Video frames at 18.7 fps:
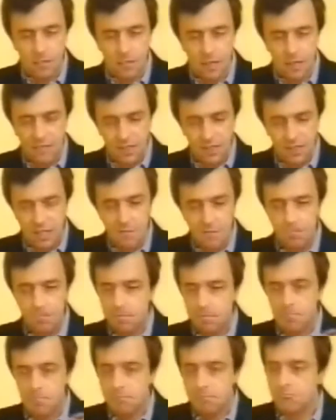avete
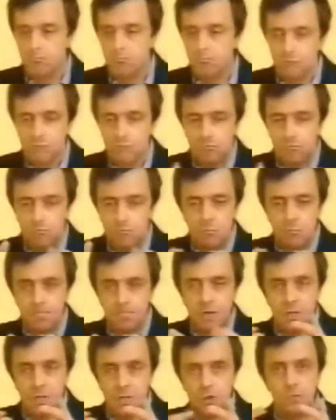
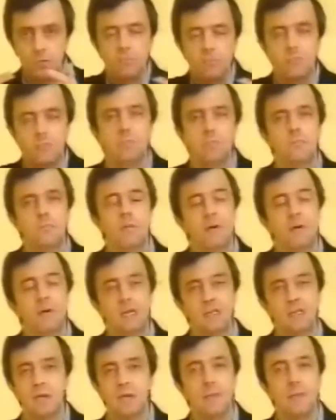preso una
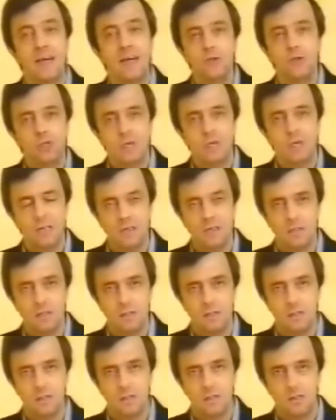bacchetta magica,
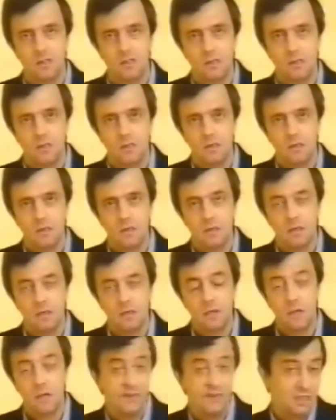
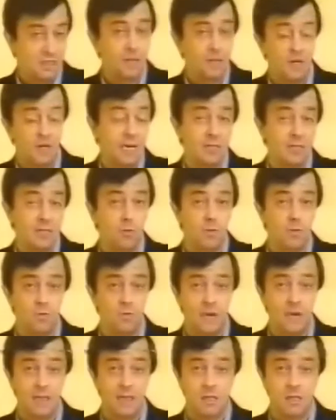avete pregato per
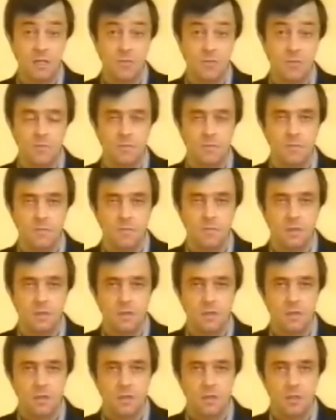un attimo,
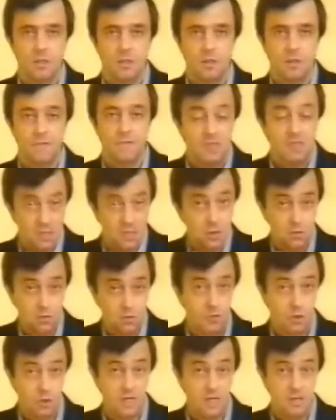vi siete
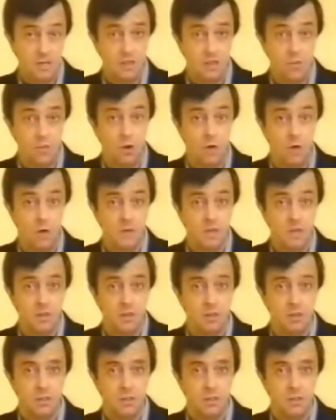comportati da uomini,